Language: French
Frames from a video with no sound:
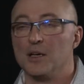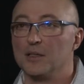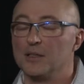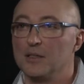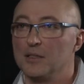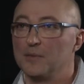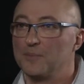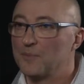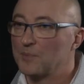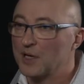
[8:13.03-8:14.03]
Euh,
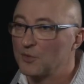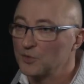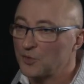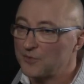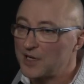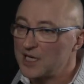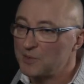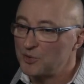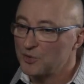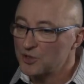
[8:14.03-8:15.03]
par contre on va aller
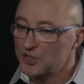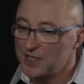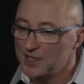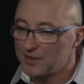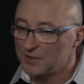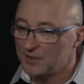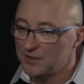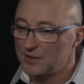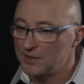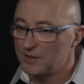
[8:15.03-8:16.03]
piocher
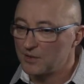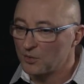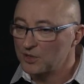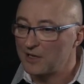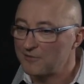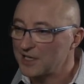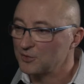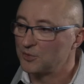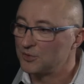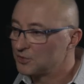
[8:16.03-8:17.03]
euh, au travers
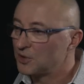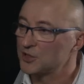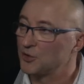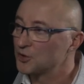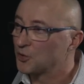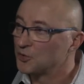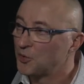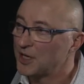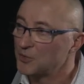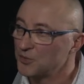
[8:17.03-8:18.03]
de, l'échange qu'on
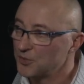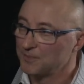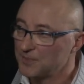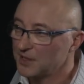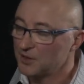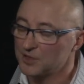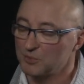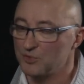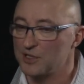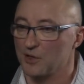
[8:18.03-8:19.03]
aura eu hein, en
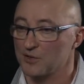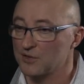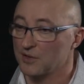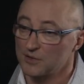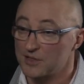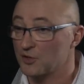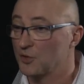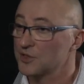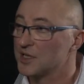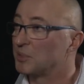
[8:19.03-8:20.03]
début de séance, en
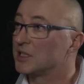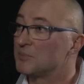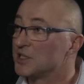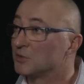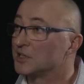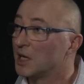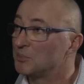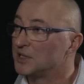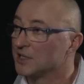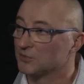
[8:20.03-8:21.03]
sachant que ce n'est pas de la psychothérapie. Hein.